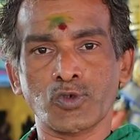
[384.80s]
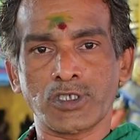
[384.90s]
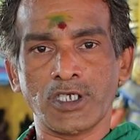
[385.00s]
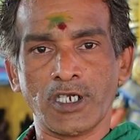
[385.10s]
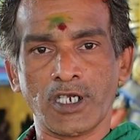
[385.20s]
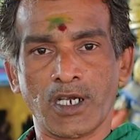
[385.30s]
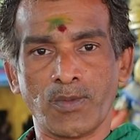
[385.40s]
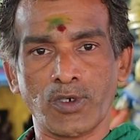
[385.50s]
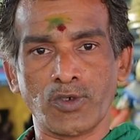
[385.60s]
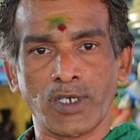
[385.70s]
நூற்றி ஏழு
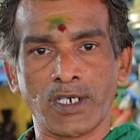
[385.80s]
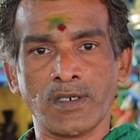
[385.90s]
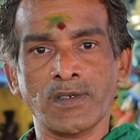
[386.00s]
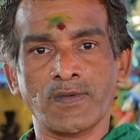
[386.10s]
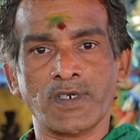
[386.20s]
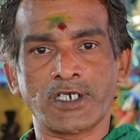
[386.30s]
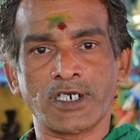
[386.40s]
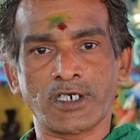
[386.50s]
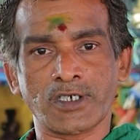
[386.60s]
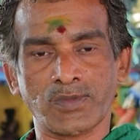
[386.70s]
அம்மனுடன்
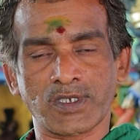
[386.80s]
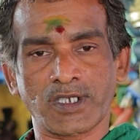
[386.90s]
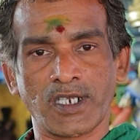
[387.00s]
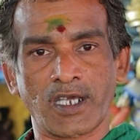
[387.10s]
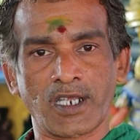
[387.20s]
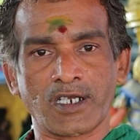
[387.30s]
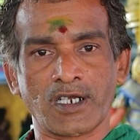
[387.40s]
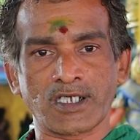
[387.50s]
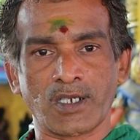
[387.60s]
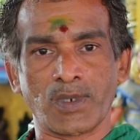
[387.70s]
வீற்றிருக்கும் ஸ்ரீ
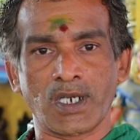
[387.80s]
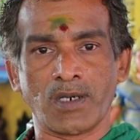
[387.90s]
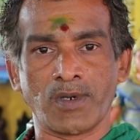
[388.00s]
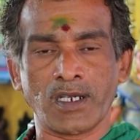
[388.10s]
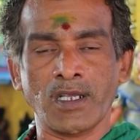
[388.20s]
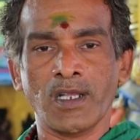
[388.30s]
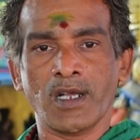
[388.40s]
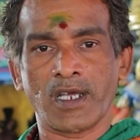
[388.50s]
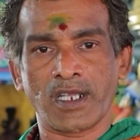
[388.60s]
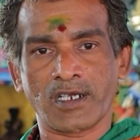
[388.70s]
அரைக்காசம்மன் ஆவார்
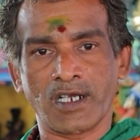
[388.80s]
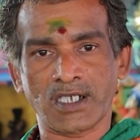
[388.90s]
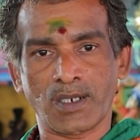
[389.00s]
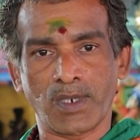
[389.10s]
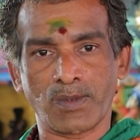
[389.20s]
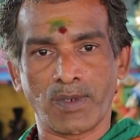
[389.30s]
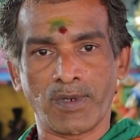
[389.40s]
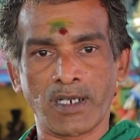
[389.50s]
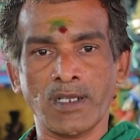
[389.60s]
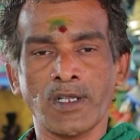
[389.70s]
அரைக்காசம்
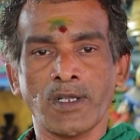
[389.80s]
என்பவர்